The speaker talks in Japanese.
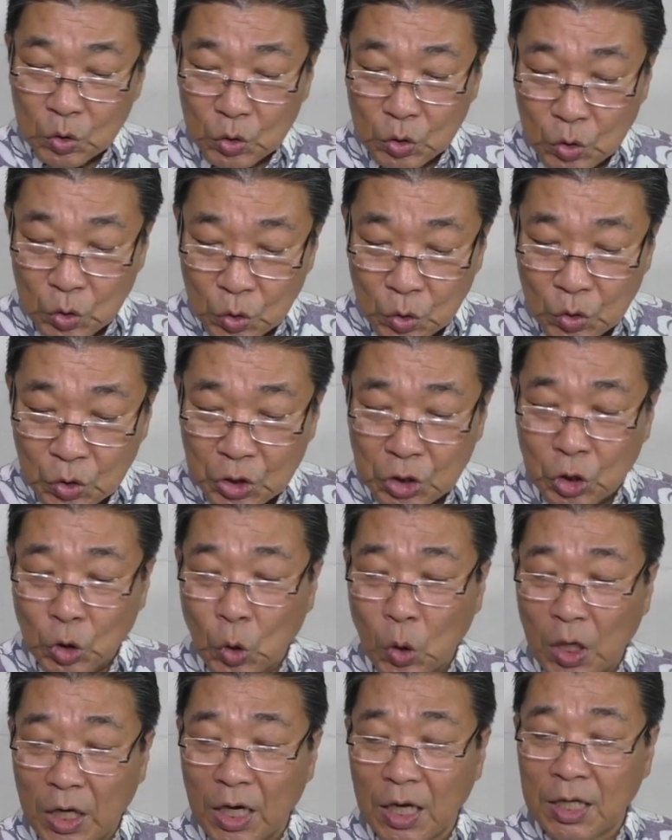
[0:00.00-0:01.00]
許し
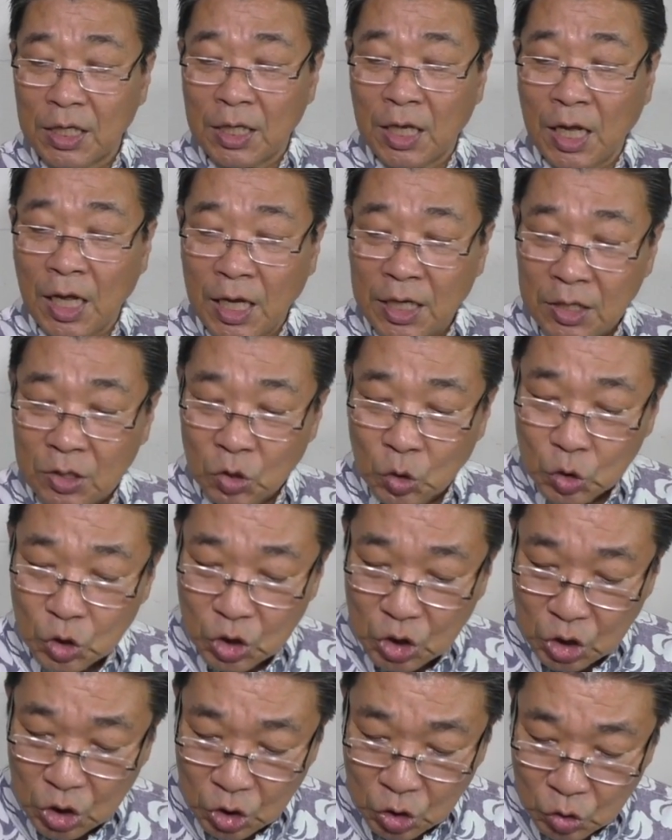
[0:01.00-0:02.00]
と贖いの
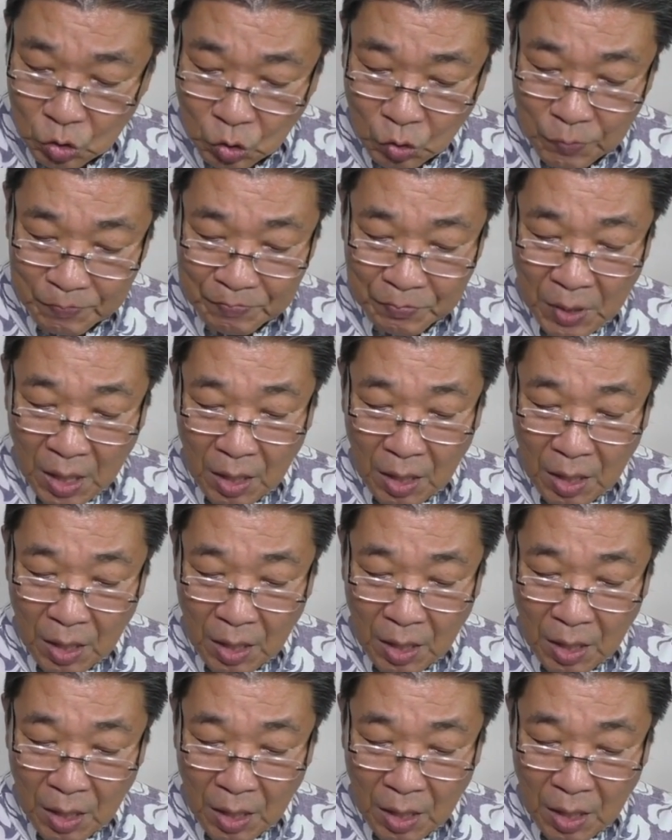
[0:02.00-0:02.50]
血を